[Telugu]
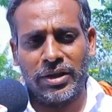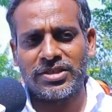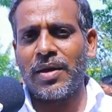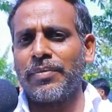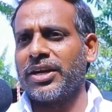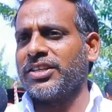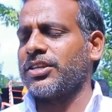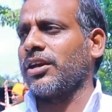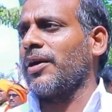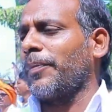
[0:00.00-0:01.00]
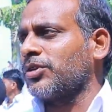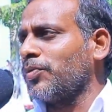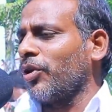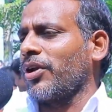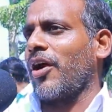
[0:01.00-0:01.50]
నిజామాబాద్ డిస్టిక్లో
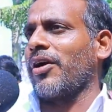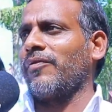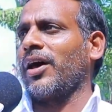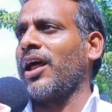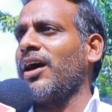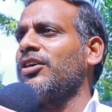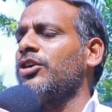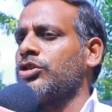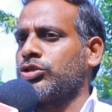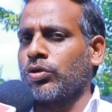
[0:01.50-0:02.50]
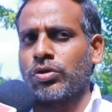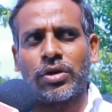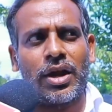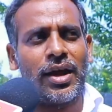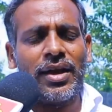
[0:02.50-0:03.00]
పసుబోడు రావడం వల్ల
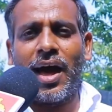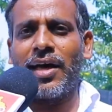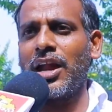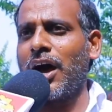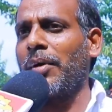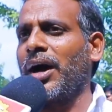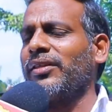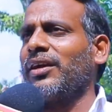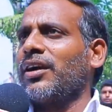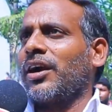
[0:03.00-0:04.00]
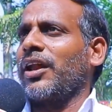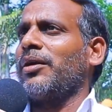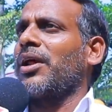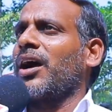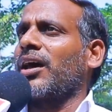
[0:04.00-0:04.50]
చుట్టూన్న ఆదిలాబాద్
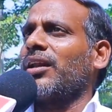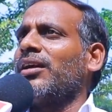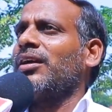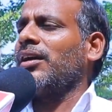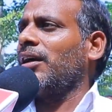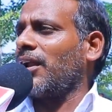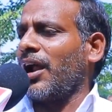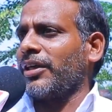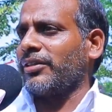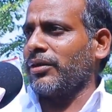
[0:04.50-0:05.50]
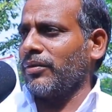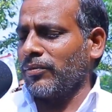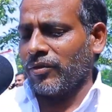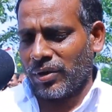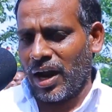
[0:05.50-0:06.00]
కరీంనగర్ లాంటి
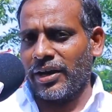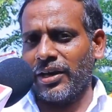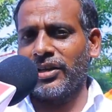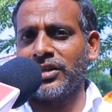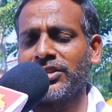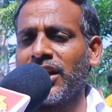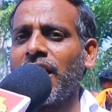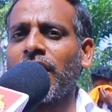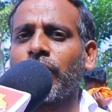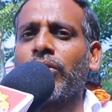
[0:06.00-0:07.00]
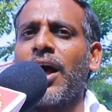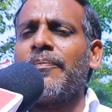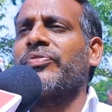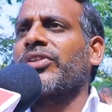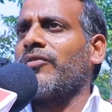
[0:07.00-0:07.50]
లాంటి జిల్లాలకు కూడా
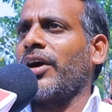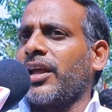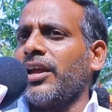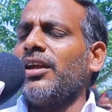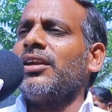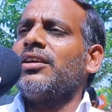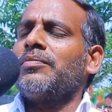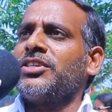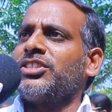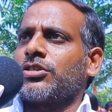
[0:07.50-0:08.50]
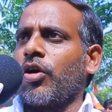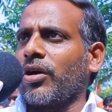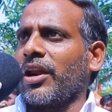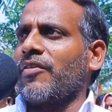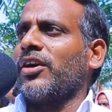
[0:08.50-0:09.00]
వారికి మంచి
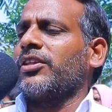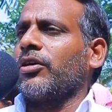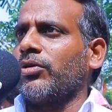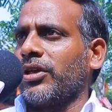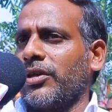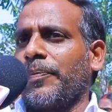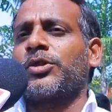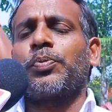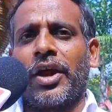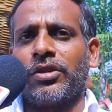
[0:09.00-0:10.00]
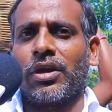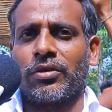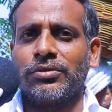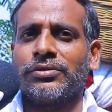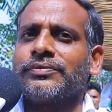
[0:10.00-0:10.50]
సౌకర్యవంతంగా ఉంటుంది పసుపు రైతులకు